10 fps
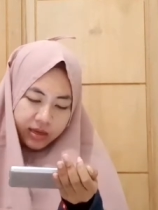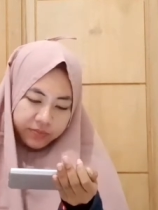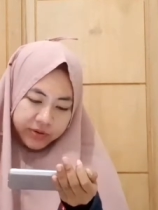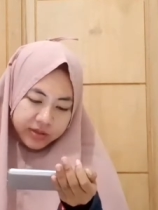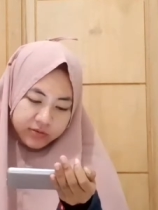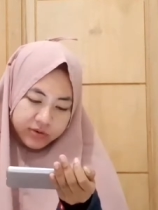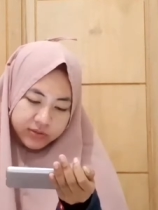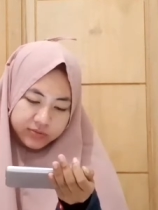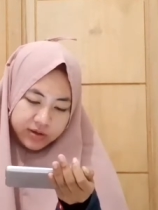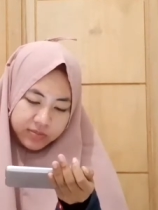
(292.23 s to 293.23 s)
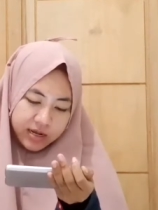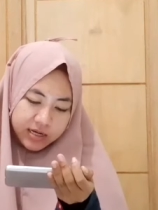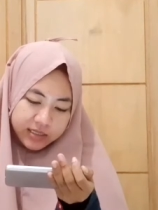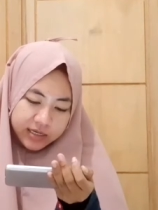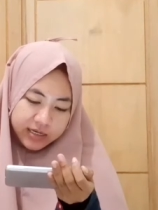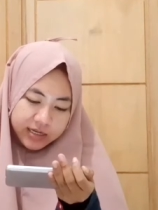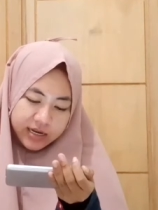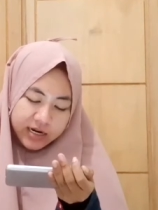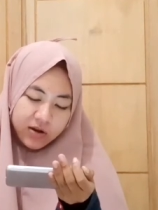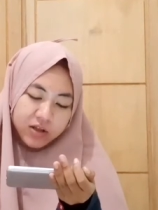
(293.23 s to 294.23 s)
MV-nya gue suka banget ini
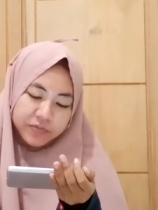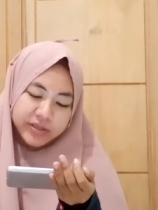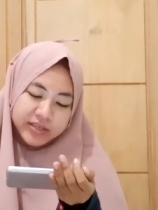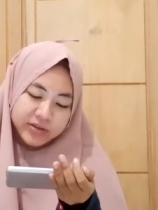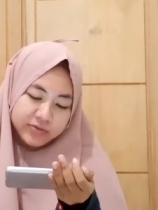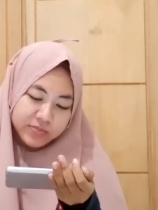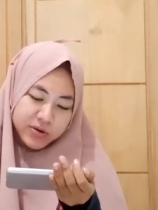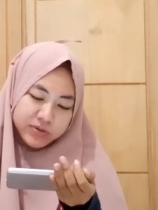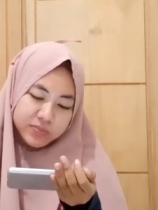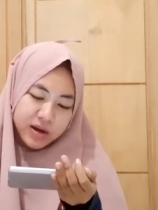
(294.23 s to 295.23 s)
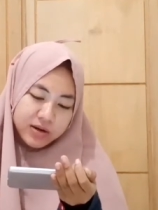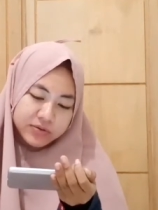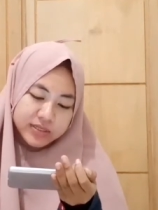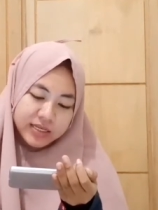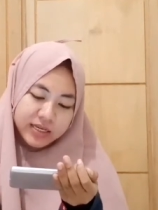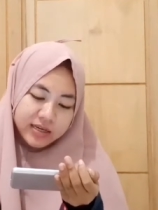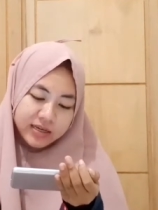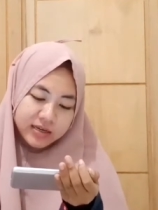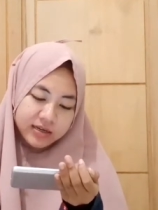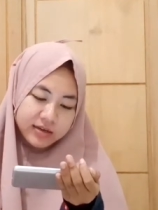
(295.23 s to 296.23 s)
dari outfitnya juga bagus-bagus sih